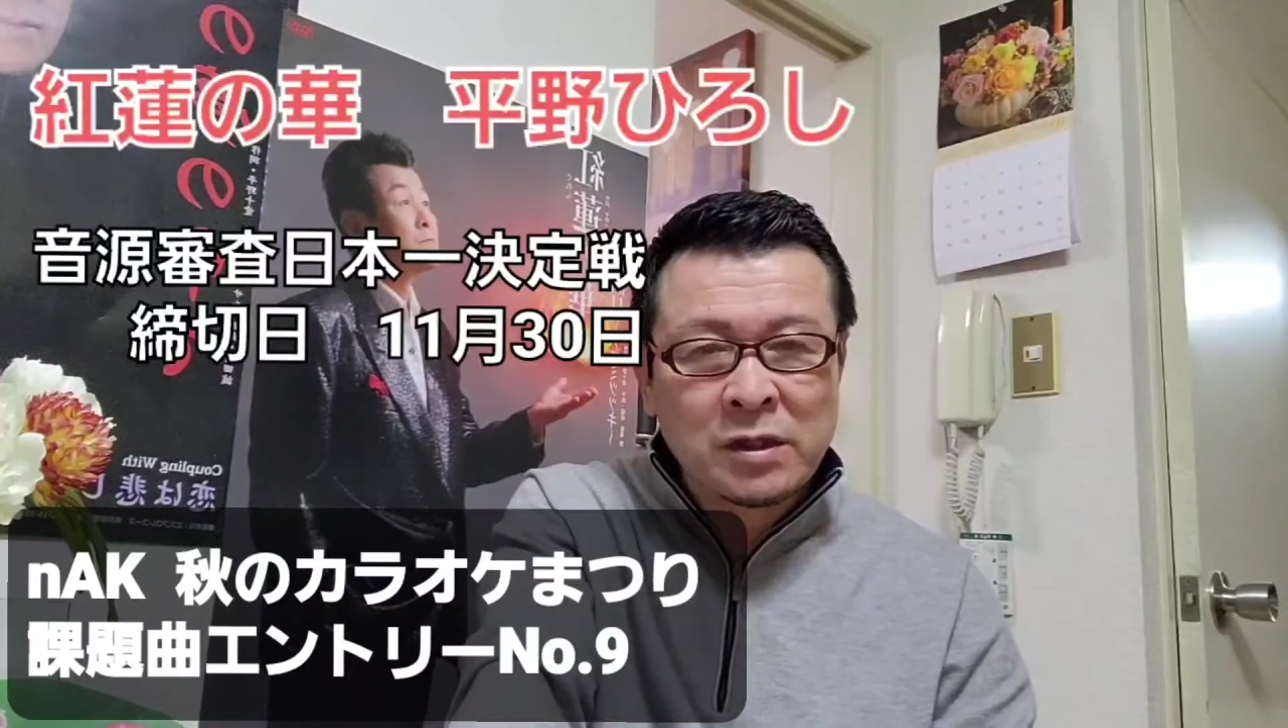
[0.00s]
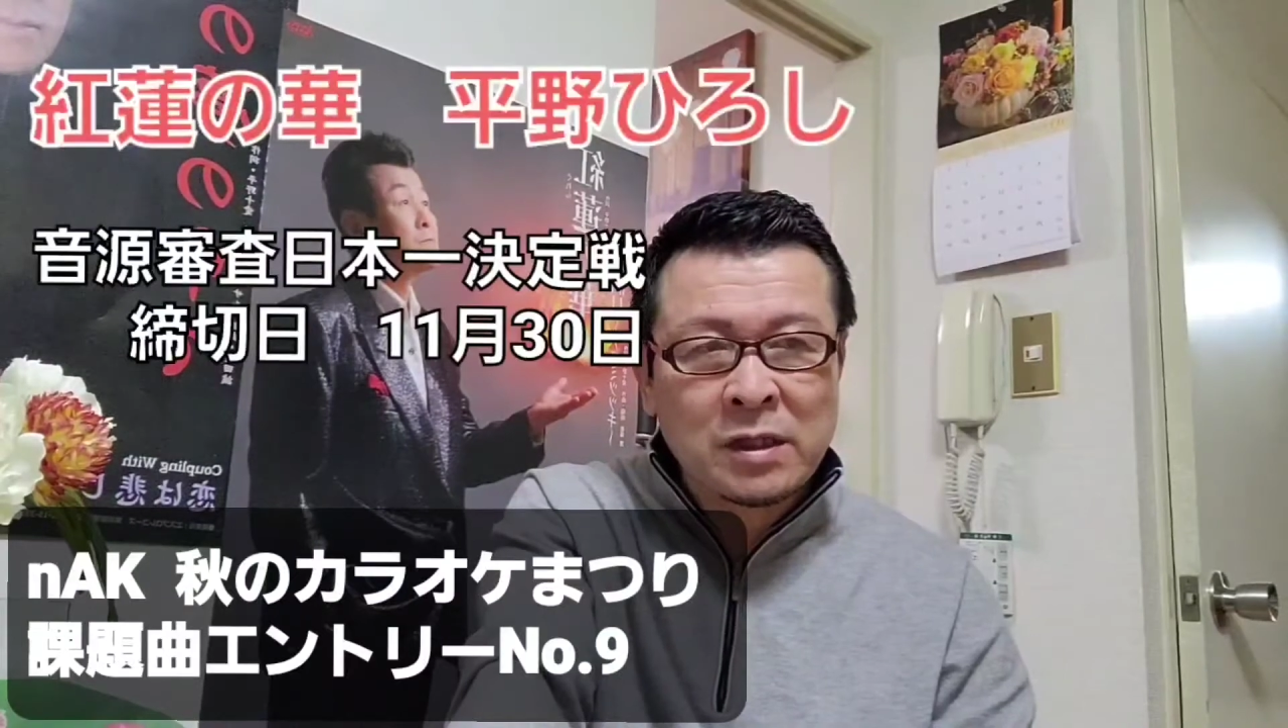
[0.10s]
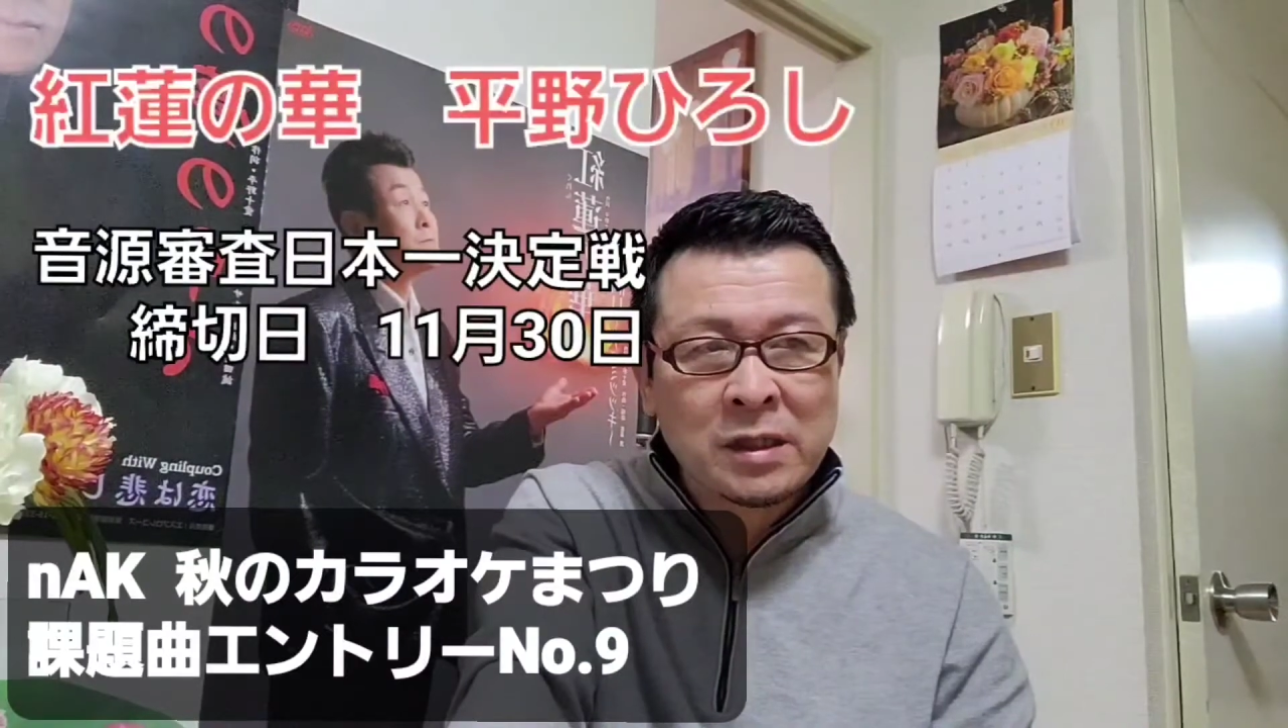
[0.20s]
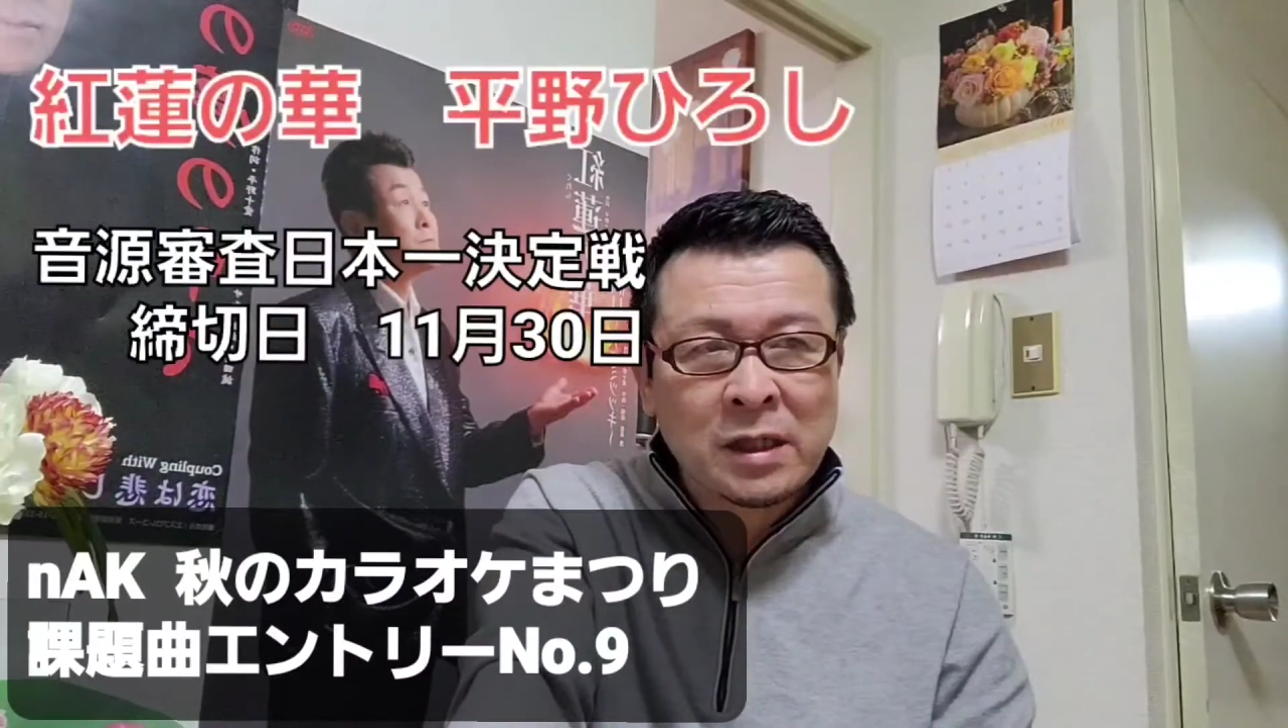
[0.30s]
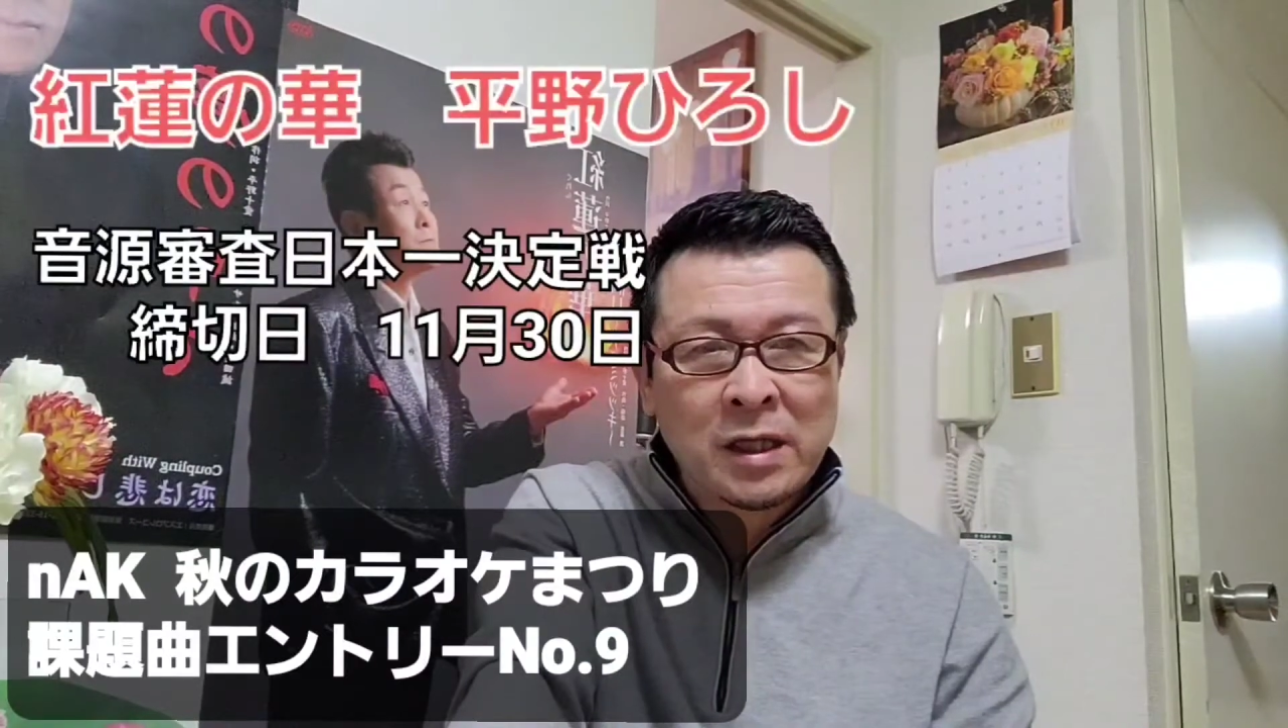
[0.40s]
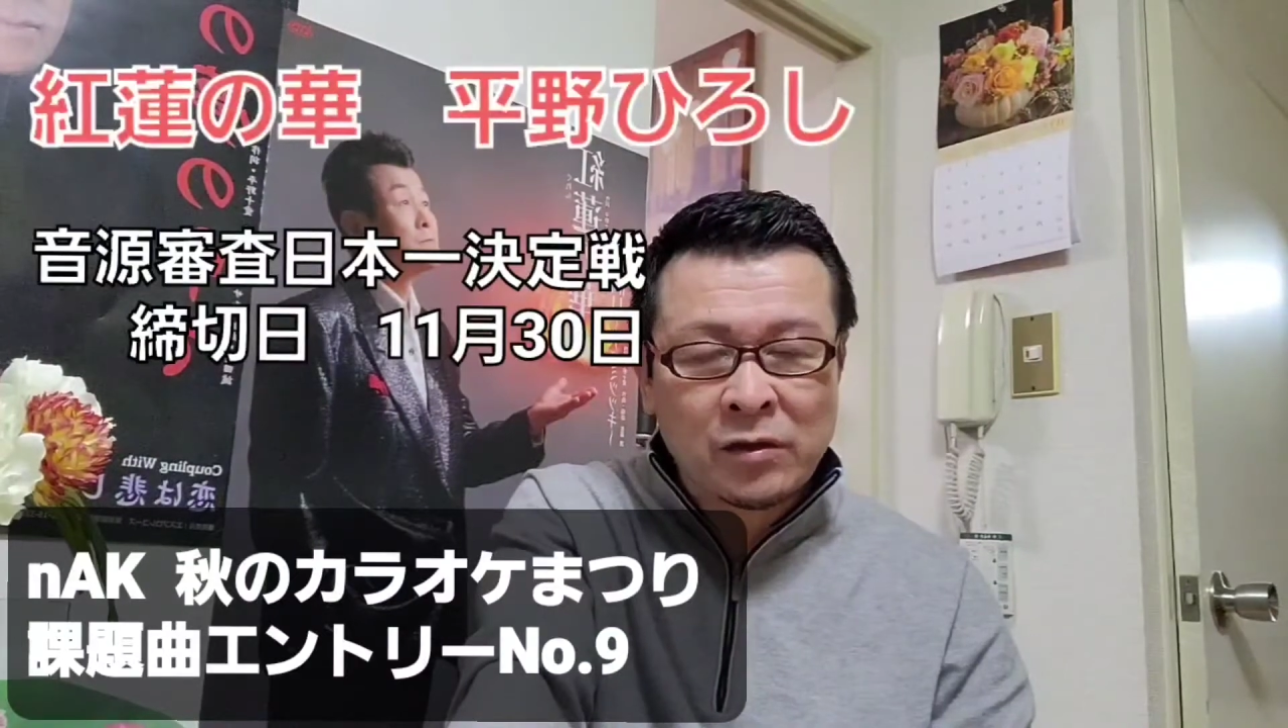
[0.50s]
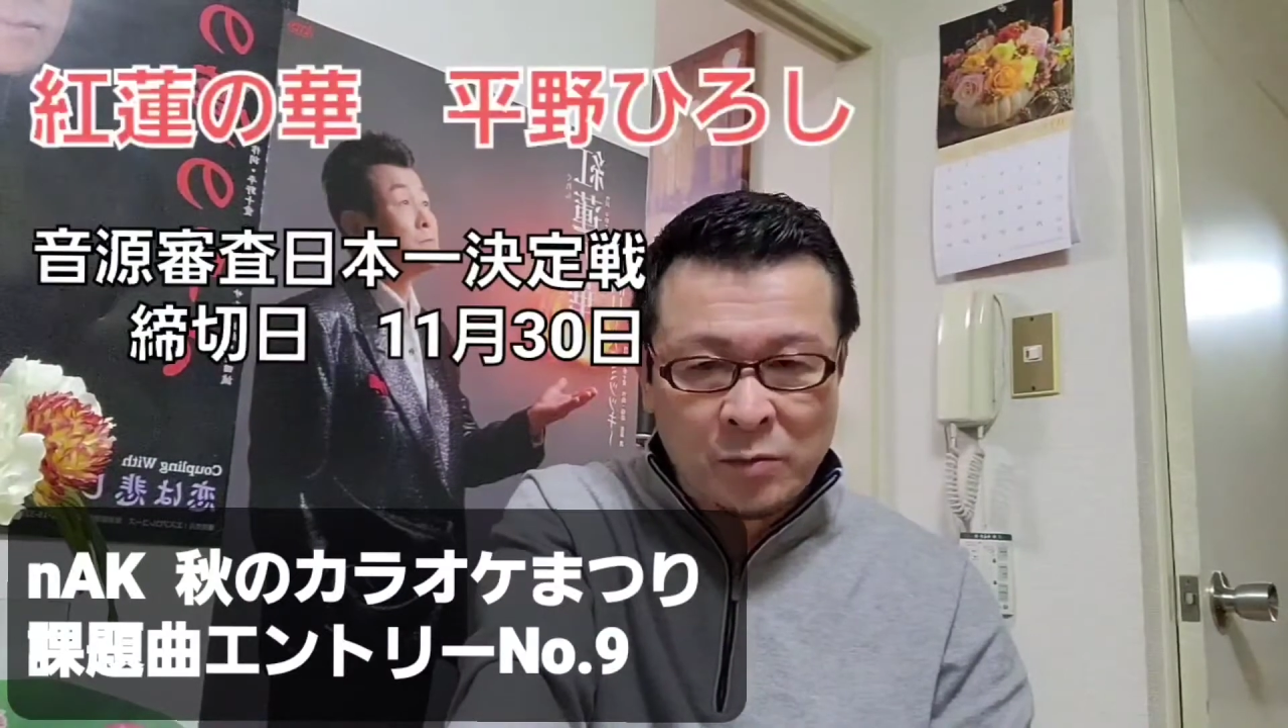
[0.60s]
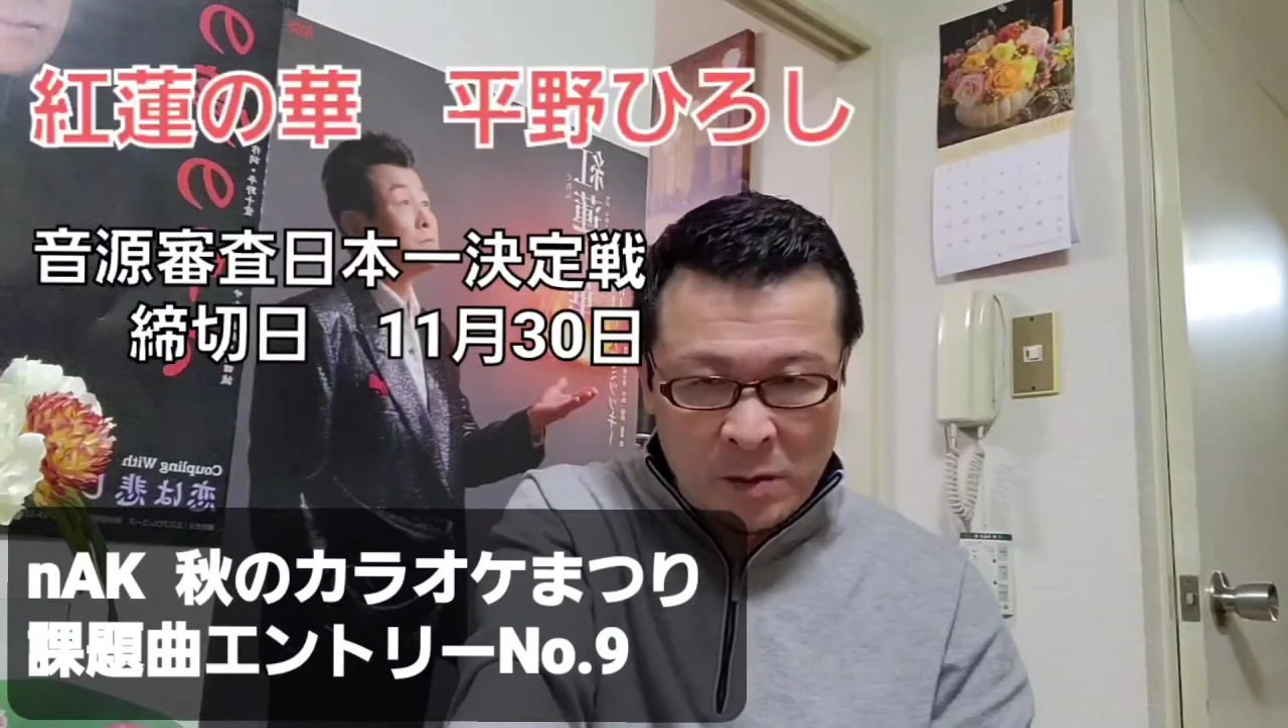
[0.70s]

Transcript: えていただけると